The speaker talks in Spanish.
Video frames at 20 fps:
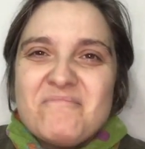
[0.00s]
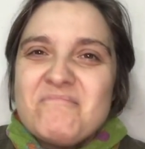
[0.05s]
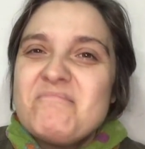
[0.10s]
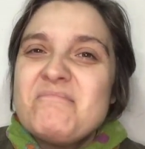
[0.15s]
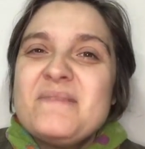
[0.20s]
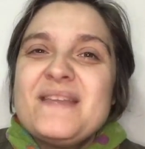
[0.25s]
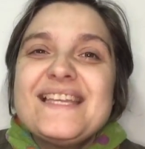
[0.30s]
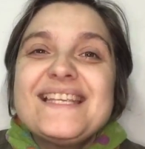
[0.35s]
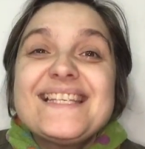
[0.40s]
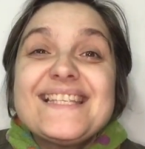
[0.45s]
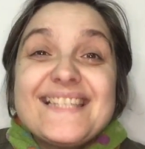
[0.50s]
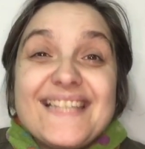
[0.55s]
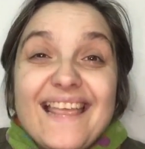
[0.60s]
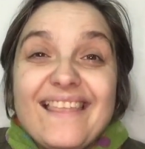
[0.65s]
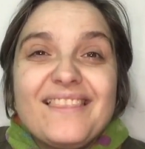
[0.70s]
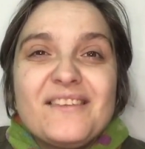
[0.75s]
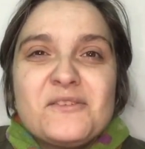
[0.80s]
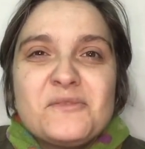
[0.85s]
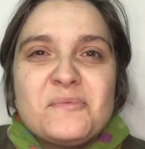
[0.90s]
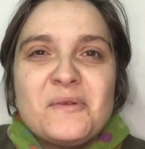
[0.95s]

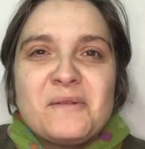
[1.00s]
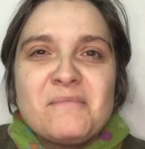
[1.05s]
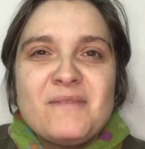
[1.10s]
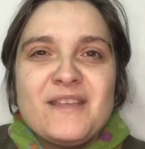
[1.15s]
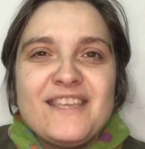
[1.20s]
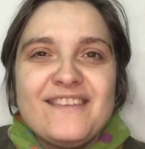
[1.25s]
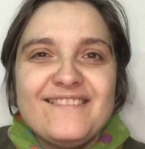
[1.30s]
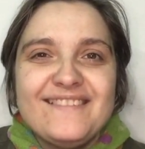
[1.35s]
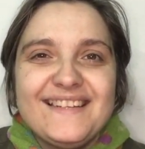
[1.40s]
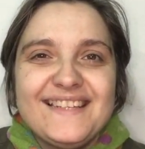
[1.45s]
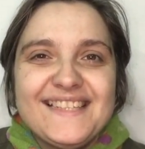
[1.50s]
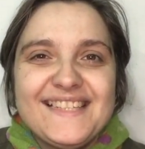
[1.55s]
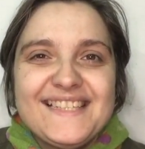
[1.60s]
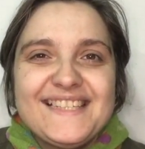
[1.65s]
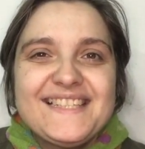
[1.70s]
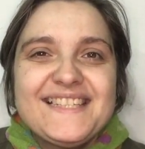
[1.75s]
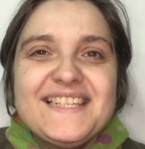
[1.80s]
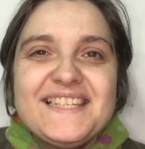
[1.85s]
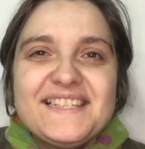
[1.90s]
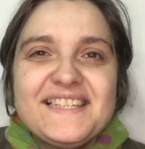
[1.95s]
Besazos por millones.
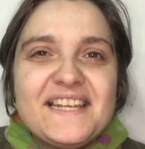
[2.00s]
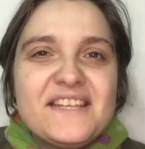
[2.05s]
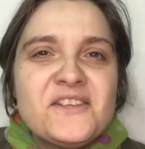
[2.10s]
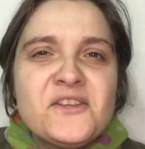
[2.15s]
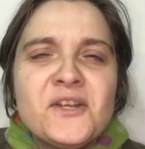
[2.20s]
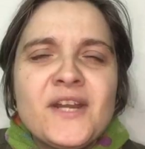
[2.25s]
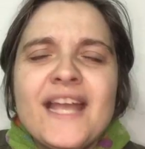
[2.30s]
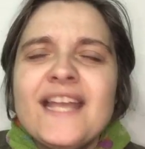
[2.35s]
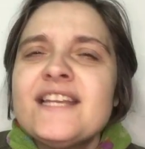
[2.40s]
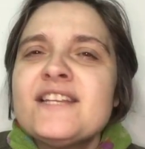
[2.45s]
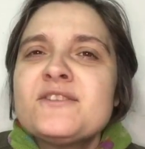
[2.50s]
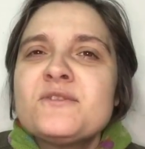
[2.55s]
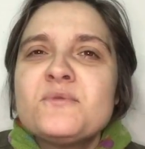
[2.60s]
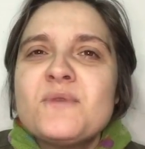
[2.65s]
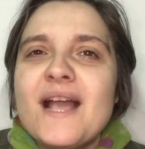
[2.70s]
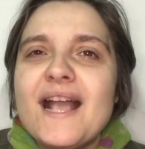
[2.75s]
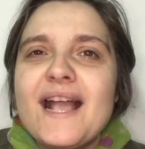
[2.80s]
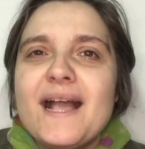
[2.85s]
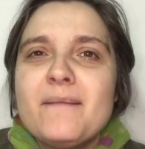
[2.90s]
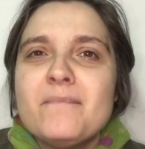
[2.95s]
Sí, señora, eres
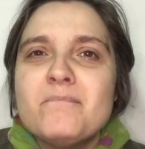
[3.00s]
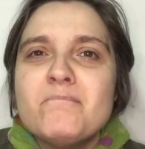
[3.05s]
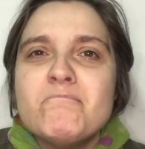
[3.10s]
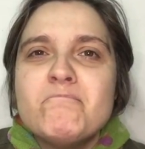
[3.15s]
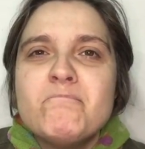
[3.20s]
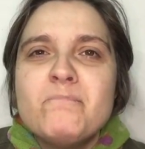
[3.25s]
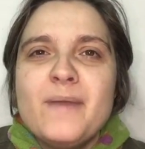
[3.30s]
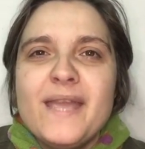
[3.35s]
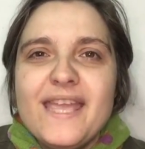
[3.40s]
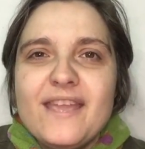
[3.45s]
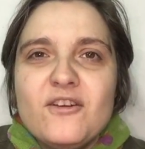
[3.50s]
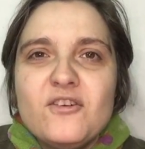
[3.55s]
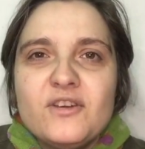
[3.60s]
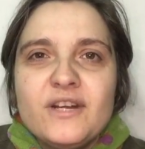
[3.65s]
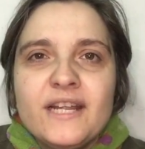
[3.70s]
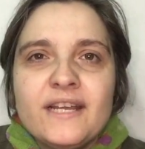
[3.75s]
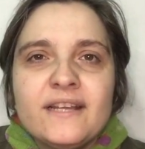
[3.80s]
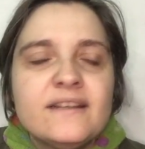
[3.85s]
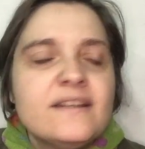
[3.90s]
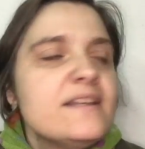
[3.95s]
una
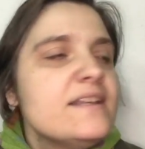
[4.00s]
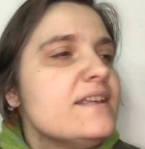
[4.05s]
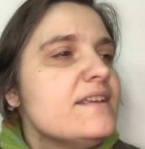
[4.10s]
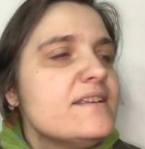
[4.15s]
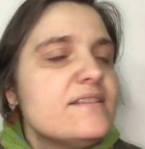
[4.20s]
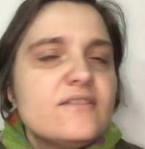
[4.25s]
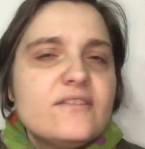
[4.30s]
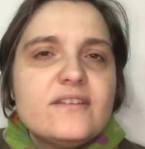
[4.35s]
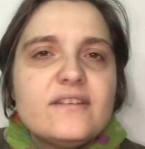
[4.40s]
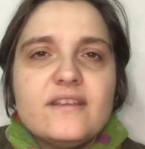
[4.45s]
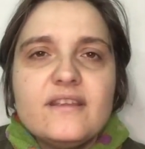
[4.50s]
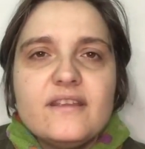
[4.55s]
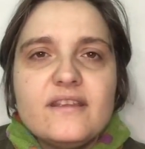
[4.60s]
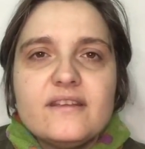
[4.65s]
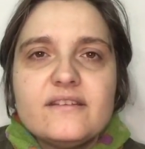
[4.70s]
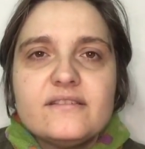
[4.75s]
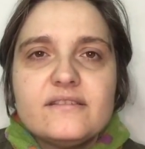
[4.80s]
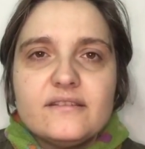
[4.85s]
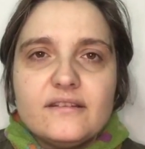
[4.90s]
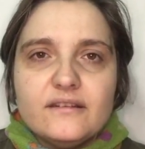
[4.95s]
campeona. Y
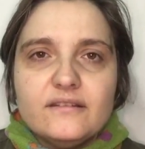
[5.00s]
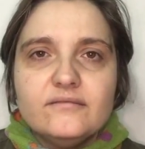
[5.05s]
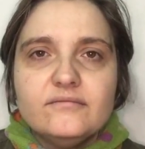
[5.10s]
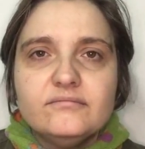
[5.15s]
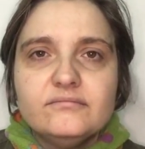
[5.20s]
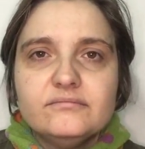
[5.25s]
ya está.